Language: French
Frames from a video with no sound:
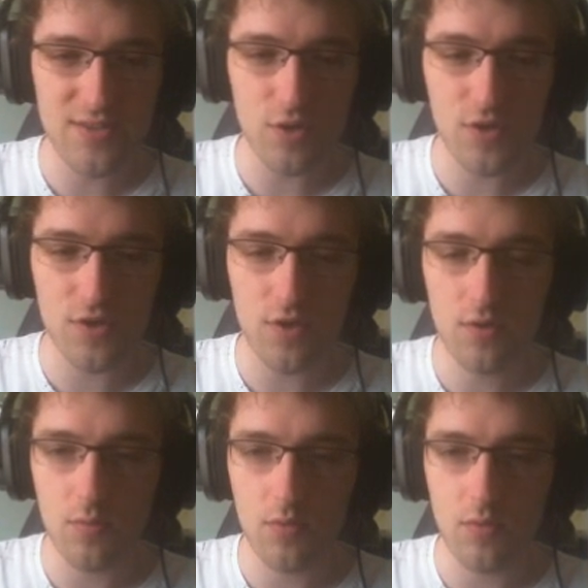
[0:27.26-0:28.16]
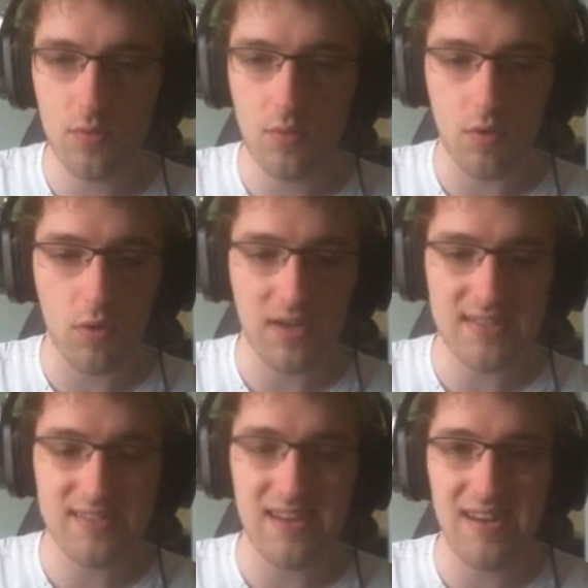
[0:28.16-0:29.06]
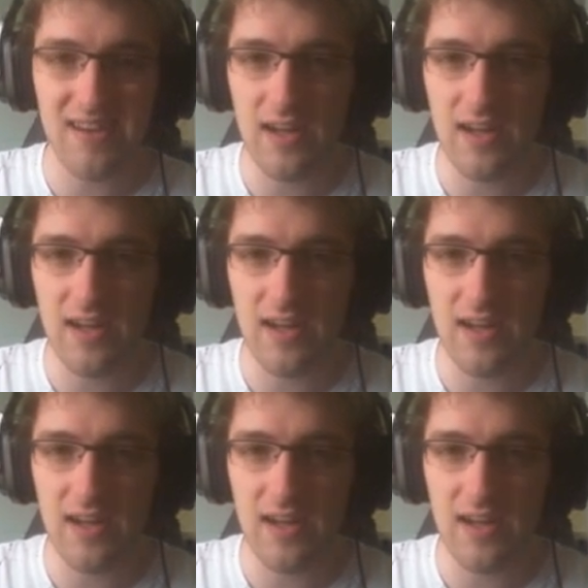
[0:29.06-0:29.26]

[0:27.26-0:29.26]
sur 100, on rend cristal 1,